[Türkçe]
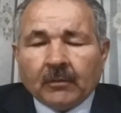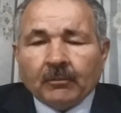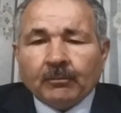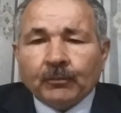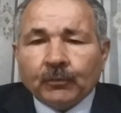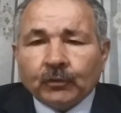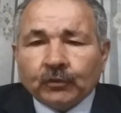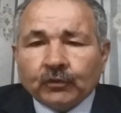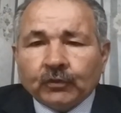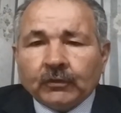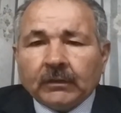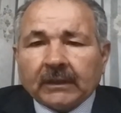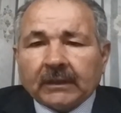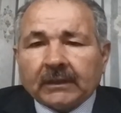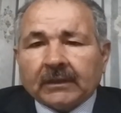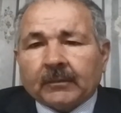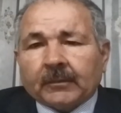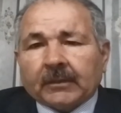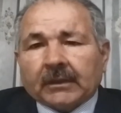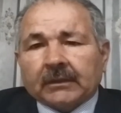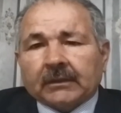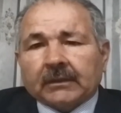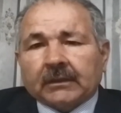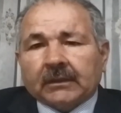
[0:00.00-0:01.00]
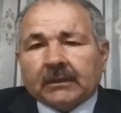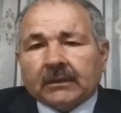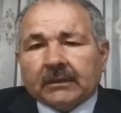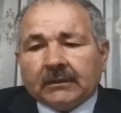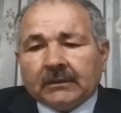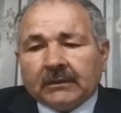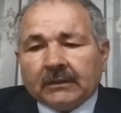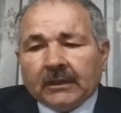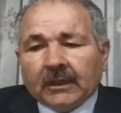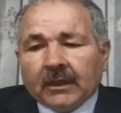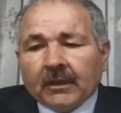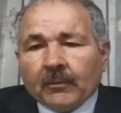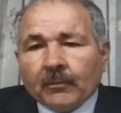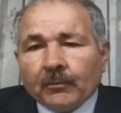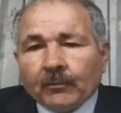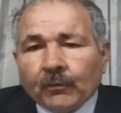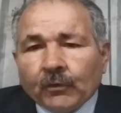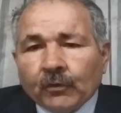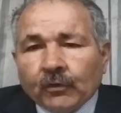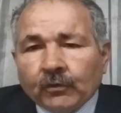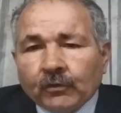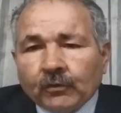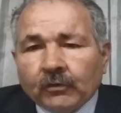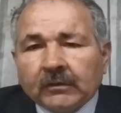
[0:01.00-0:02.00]
Bütün alem Allah'ın
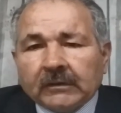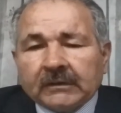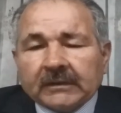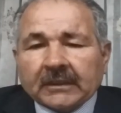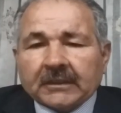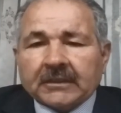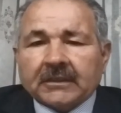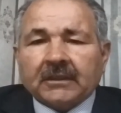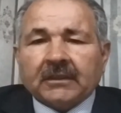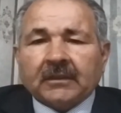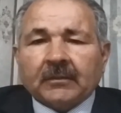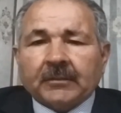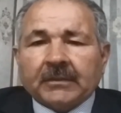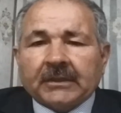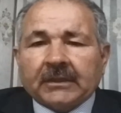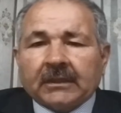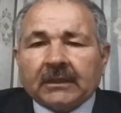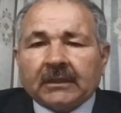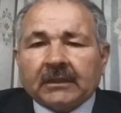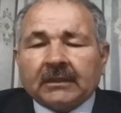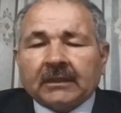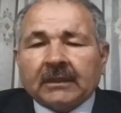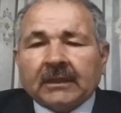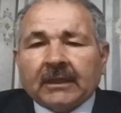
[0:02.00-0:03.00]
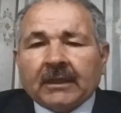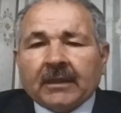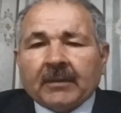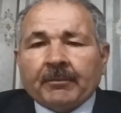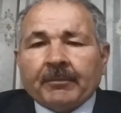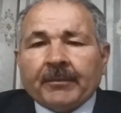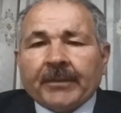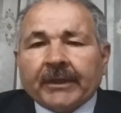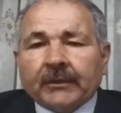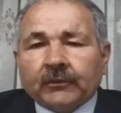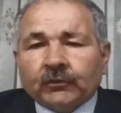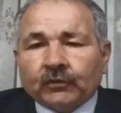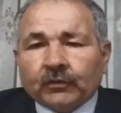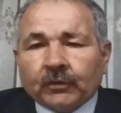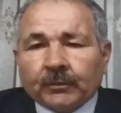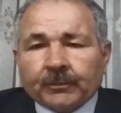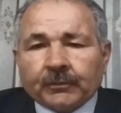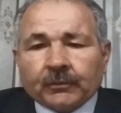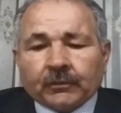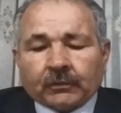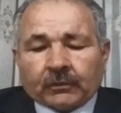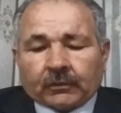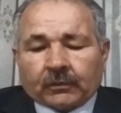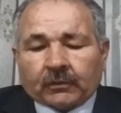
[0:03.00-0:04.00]
mührünü taşıyan birer
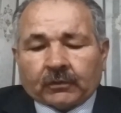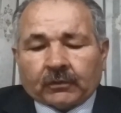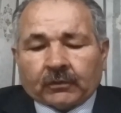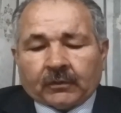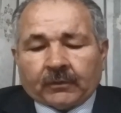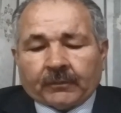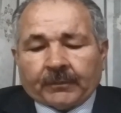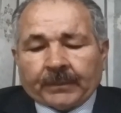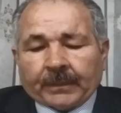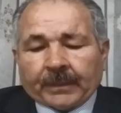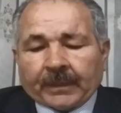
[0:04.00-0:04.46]
mektuptur.